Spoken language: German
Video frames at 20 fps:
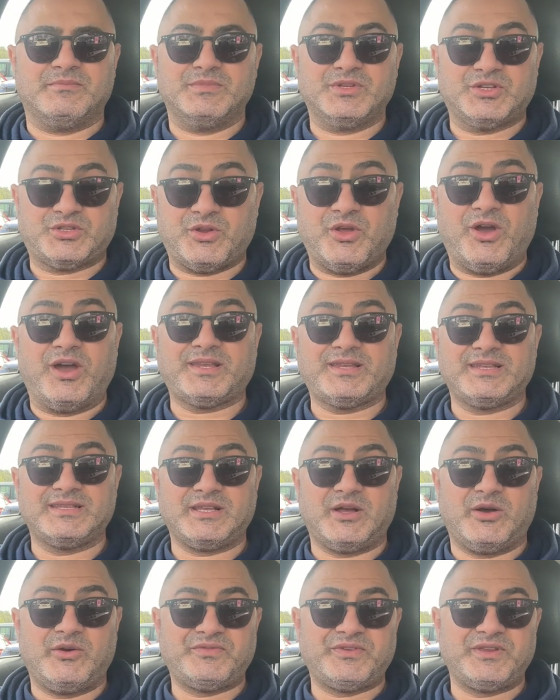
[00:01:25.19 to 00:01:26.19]
Mich stört das
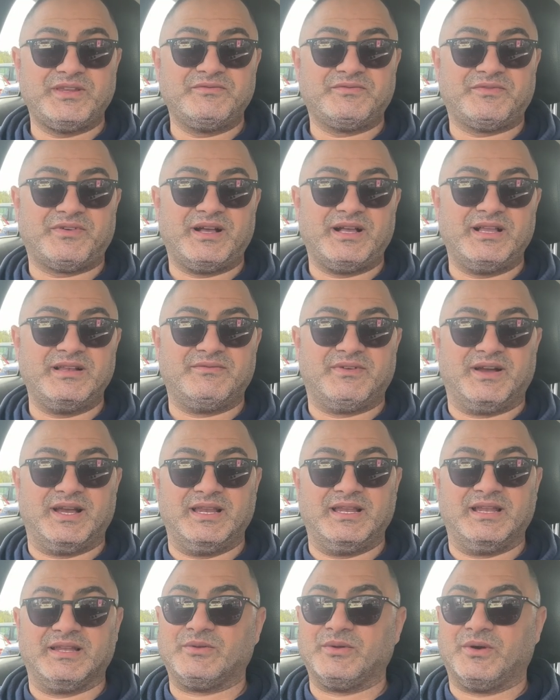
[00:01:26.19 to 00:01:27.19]
auf jeden Fall,
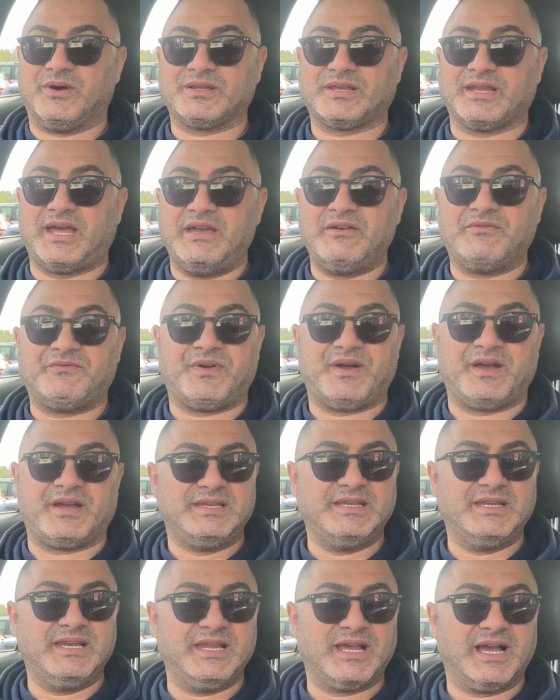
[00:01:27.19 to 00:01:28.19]
weil dort einfach
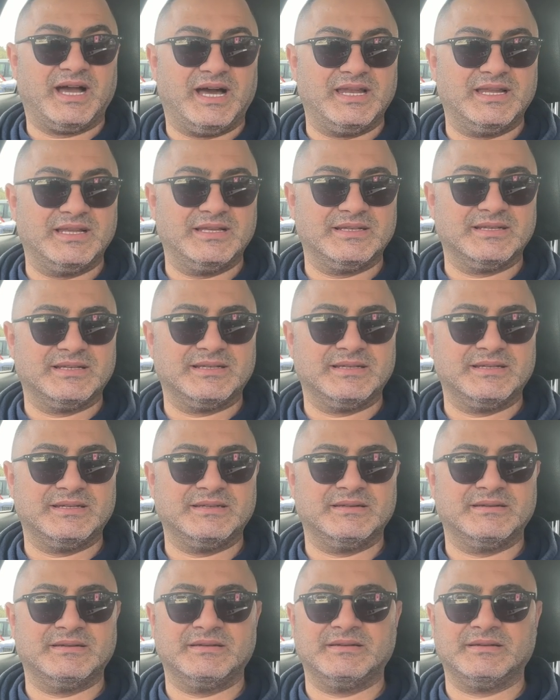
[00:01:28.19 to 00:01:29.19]
illegale
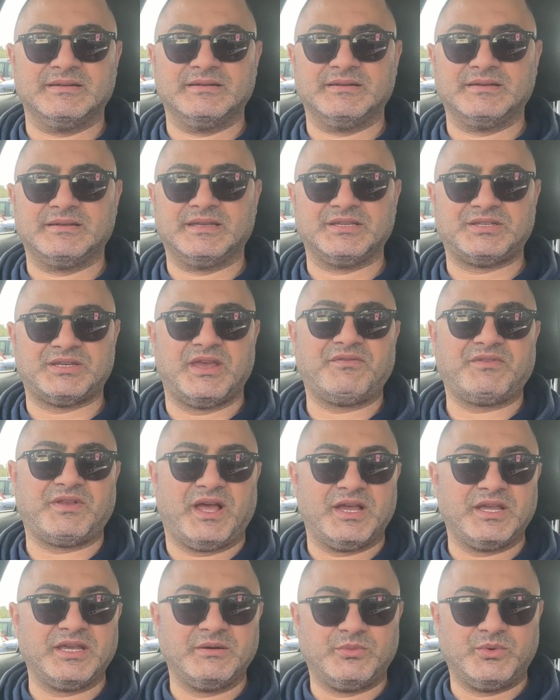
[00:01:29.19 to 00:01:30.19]
äh, Geschäfte
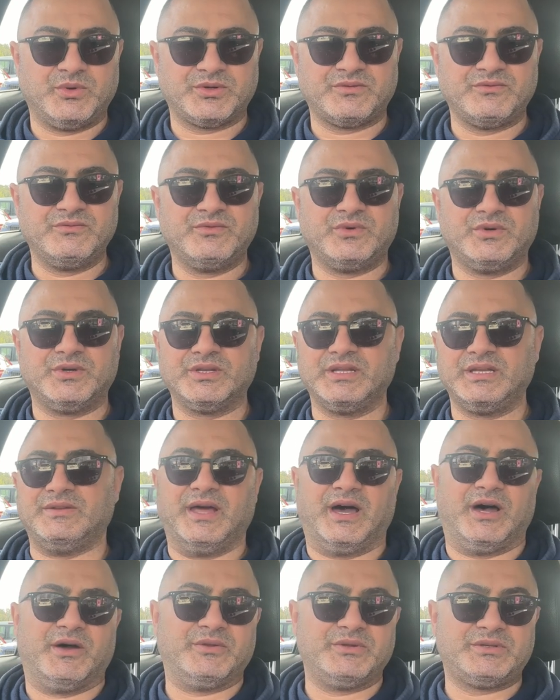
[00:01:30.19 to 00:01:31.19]
angeboten angeboten wurde.
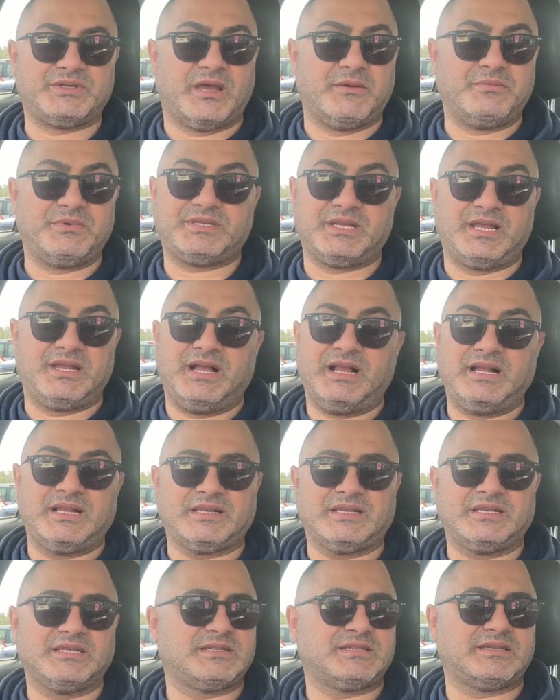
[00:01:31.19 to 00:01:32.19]
Dadurch habe ich dann
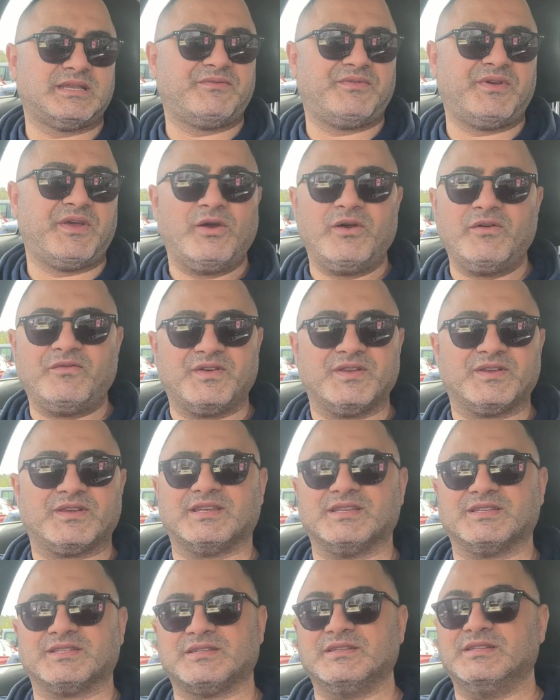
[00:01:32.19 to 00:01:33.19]
halt das äh,
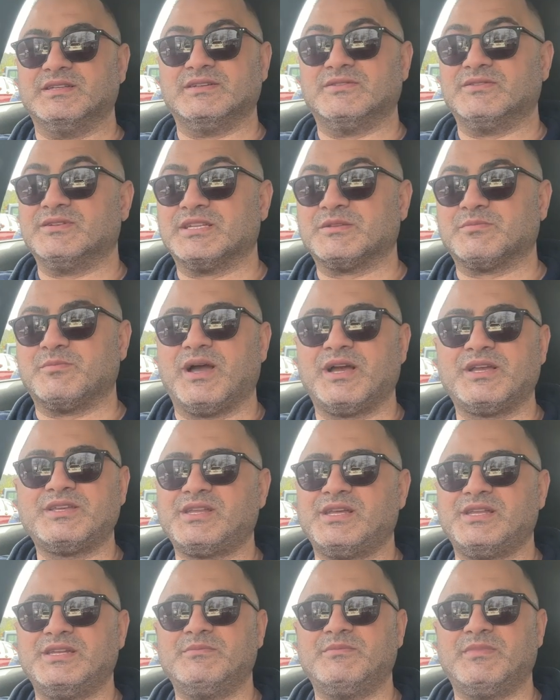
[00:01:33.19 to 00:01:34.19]
veröffentlicht. Ne? Und das mache ich
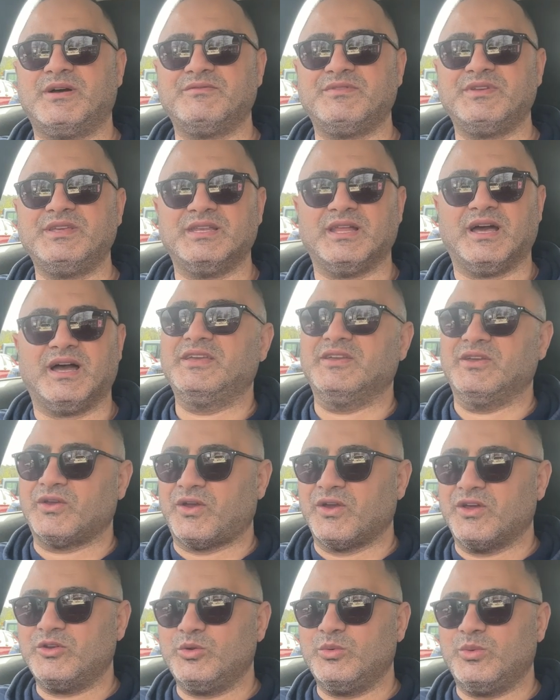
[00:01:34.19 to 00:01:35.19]
dann immer wieder. Ihr
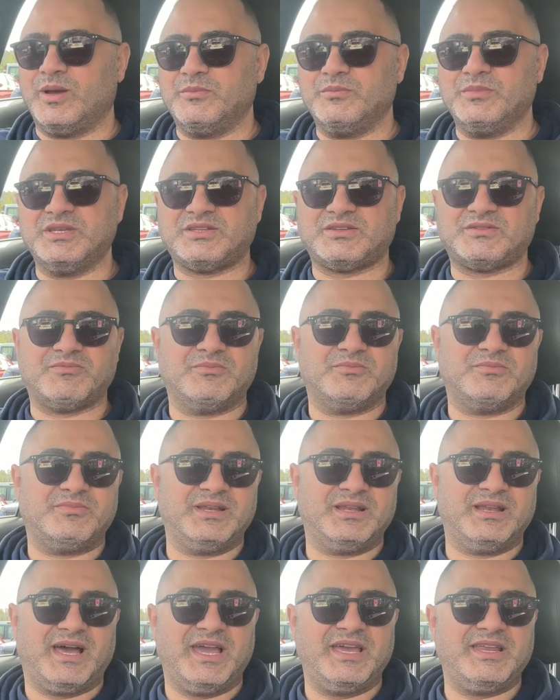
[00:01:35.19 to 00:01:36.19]
könnt über mich
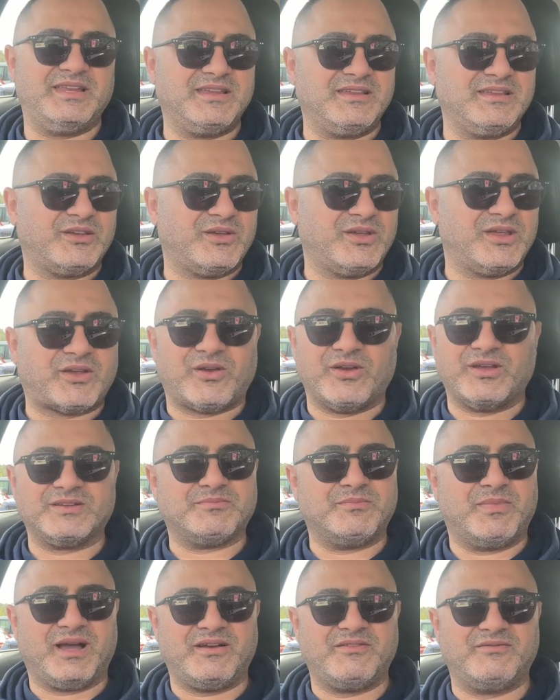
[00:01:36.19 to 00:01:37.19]
beleidigen, ihr
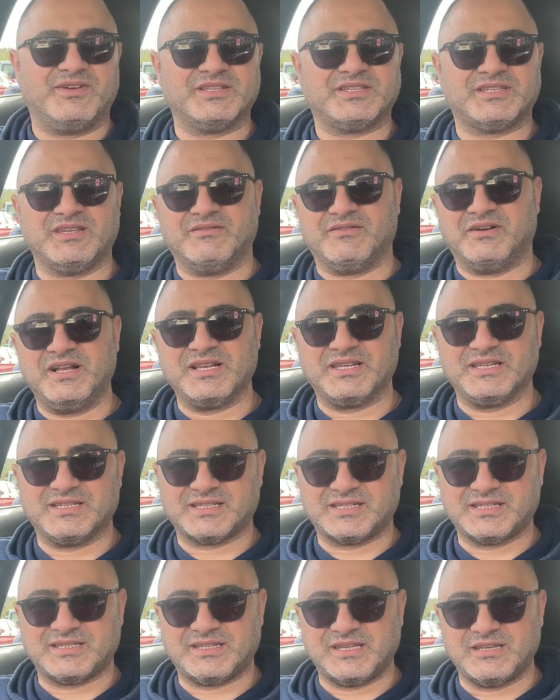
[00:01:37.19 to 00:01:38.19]
könnt machen, was ihr wollt,
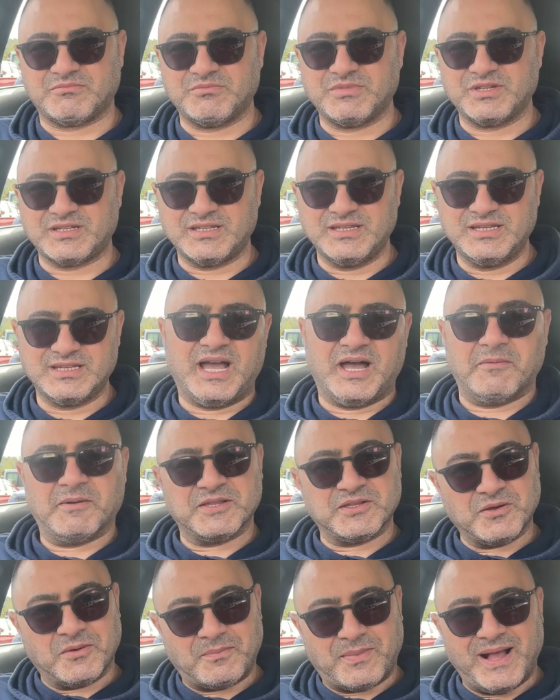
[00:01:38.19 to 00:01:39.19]
interessiert mich nicht.
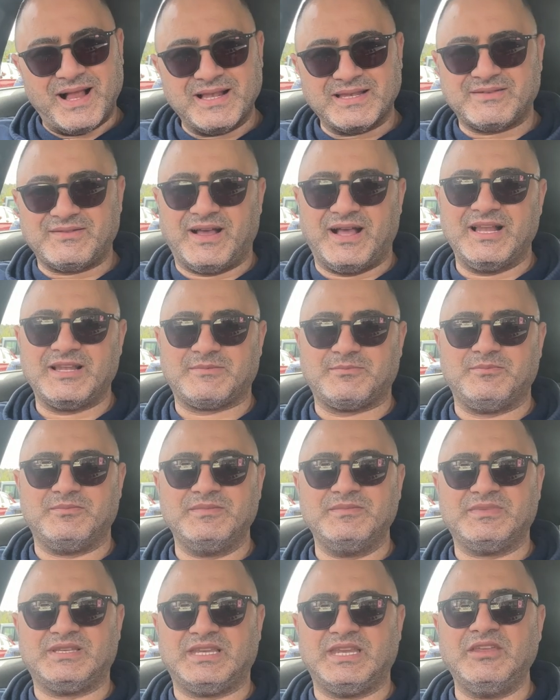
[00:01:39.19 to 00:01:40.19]
Aber sobald halt
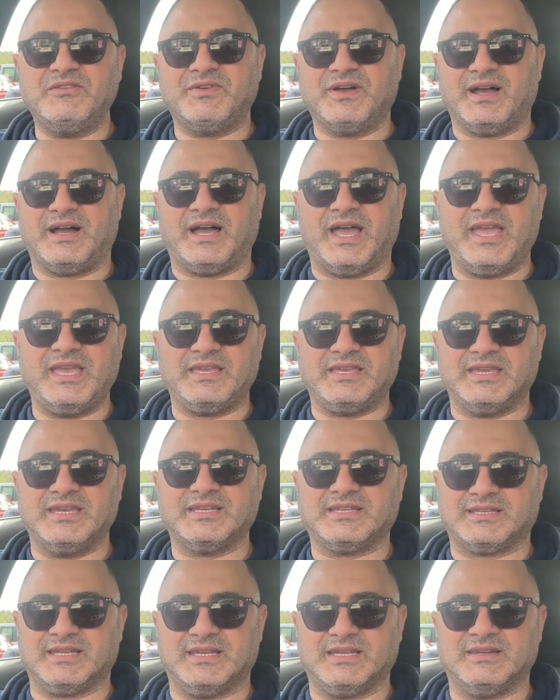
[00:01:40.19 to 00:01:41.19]
ein tiefer
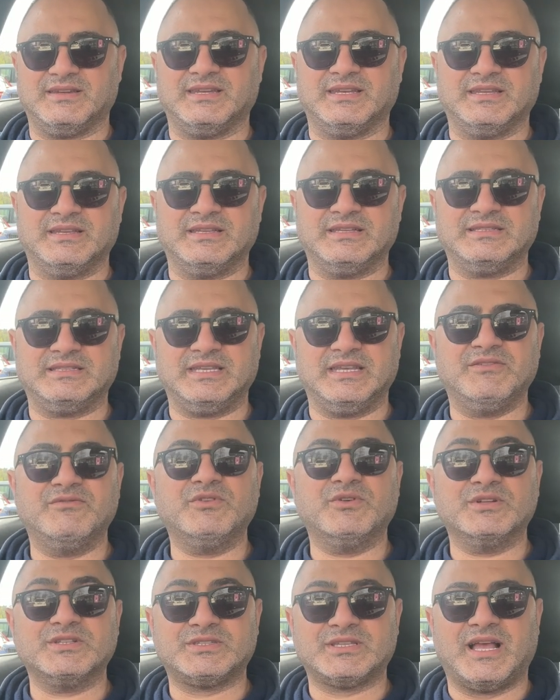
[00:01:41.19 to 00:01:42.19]
reingeht, dann äh, sehen
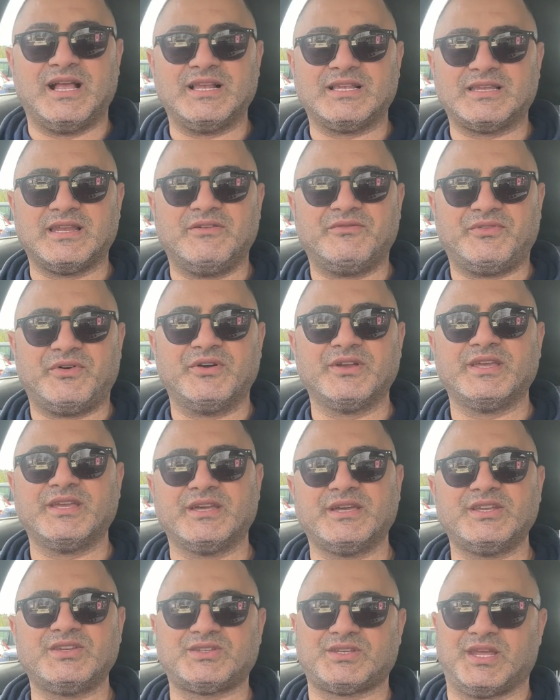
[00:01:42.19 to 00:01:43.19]
wir uns halt dann vor
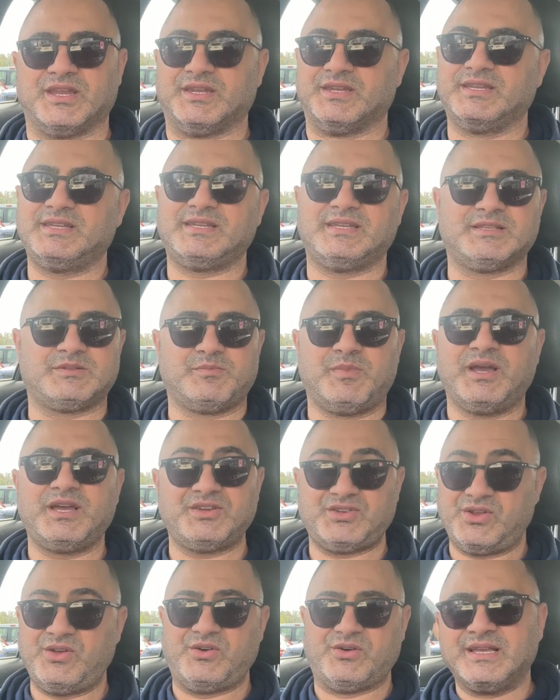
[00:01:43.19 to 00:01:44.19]
Gericht dann. Ne? Das mache
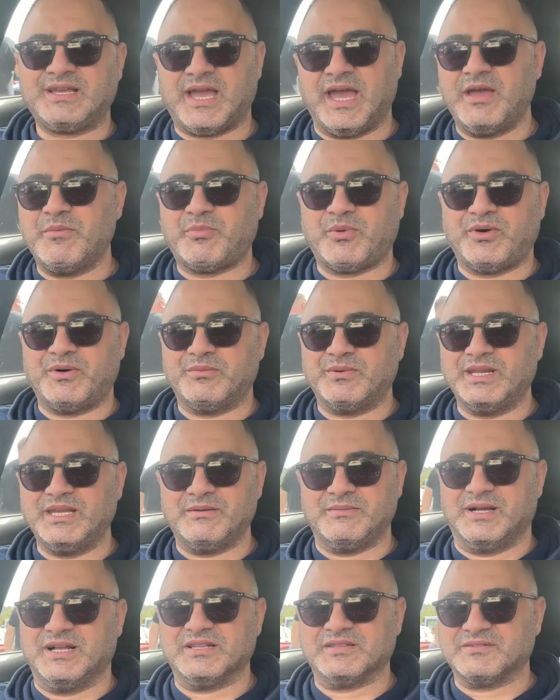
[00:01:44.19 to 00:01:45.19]
ich auch. Kein
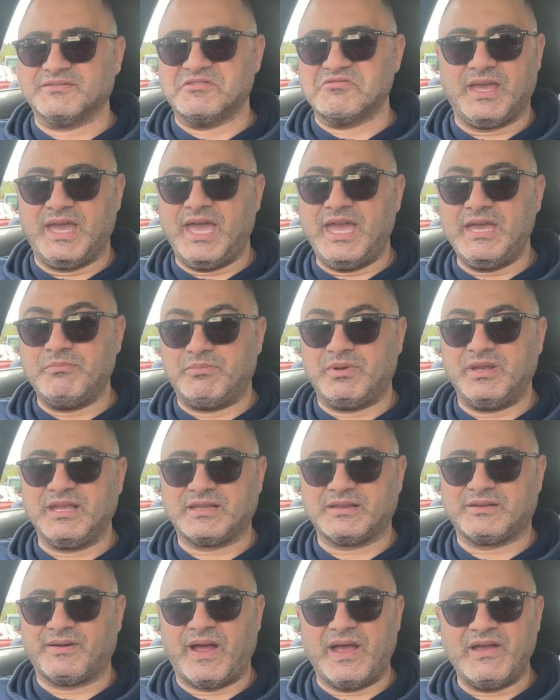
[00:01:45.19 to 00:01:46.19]
Problem. Also, ey,
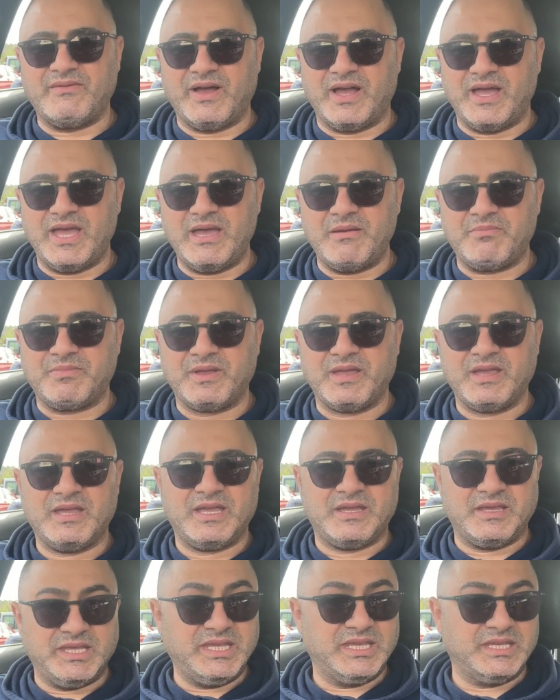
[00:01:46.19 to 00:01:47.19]
Blick Driver App,
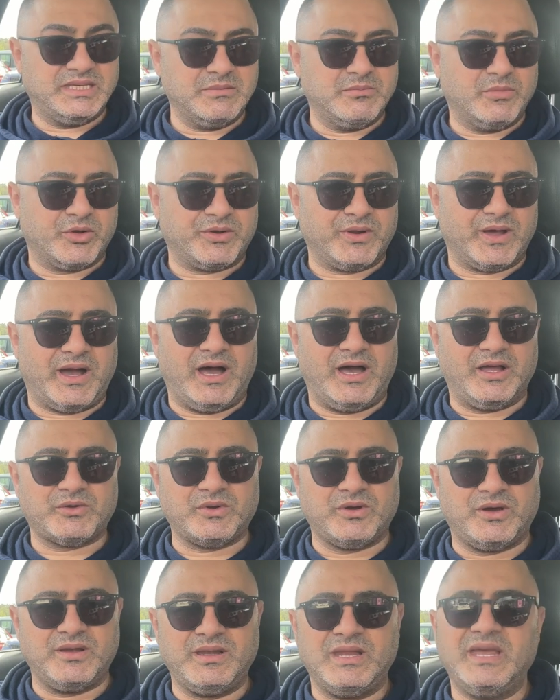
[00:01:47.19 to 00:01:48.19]
hier die
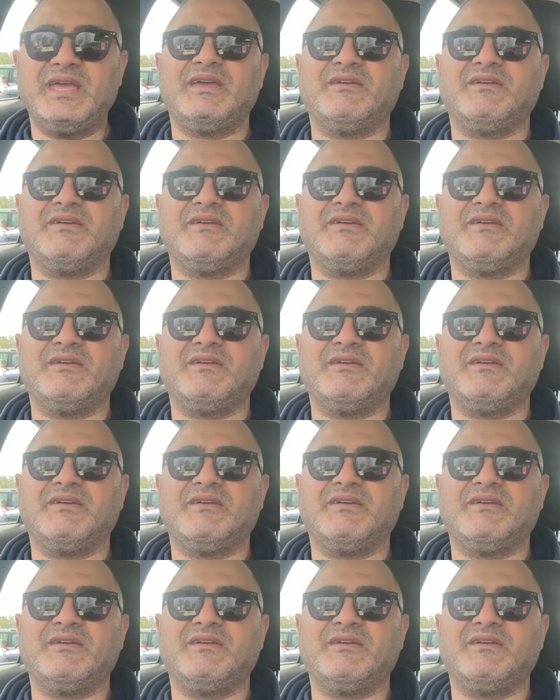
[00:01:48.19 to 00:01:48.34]
Moderatoren.